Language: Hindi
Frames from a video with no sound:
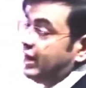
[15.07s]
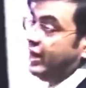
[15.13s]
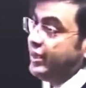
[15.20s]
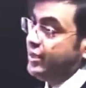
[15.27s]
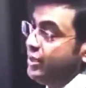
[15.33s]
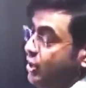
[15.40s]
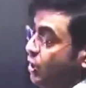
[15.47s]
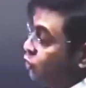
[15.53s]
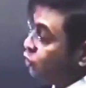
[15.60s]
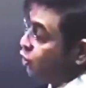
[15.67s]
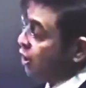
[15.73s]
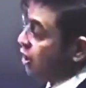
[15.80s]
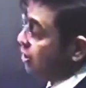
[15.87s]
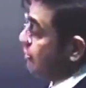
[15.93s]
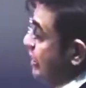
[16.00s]
लगाई तो
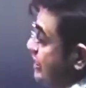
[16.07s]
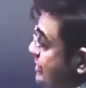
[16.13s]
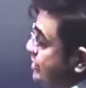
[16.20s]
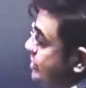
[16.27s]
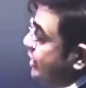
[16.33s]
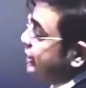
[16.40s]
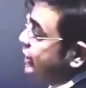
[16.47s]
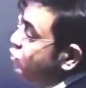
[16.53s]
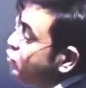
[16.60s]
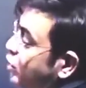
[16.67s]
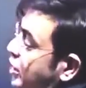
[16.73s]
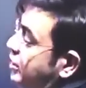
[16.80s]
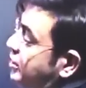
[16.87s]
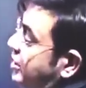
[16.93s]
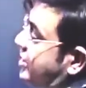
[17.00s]
हनुमान जी जाते हुए
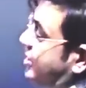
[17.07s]
नहीं